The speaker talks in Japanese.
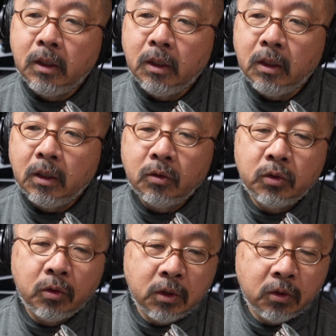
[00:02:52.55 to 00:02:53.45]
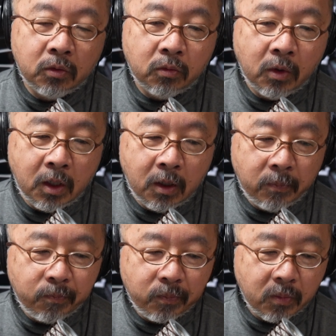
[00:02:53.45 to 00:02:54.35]
えー、あとジョン・レノン
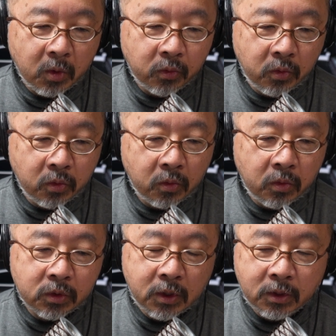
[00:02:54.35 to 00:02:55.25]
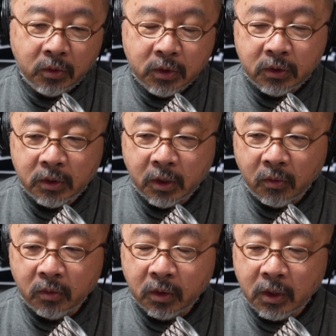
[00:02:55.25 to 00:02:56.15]
はこの横をスタジオに連れ
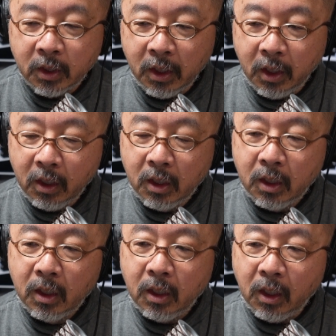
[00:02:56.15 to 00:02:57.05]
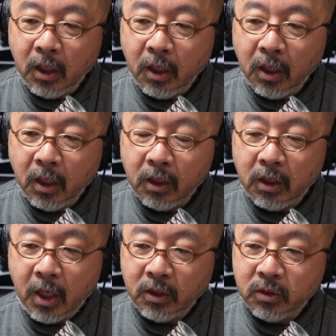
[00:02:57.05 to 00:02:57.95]
込んで、
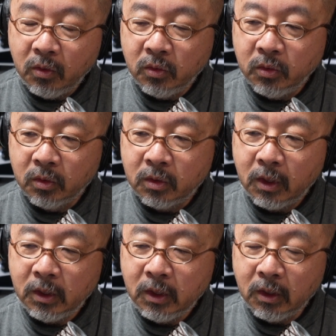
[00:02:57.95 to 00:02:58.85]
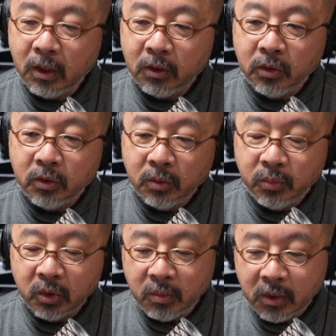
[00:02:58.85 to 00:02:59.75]
えー、ダンスを踊ったりあの非常に
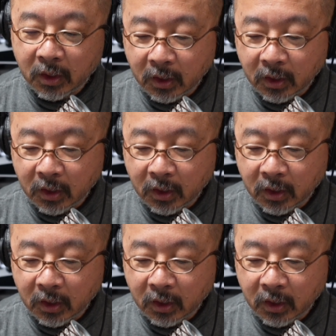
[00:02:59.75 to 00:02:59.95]
不気味な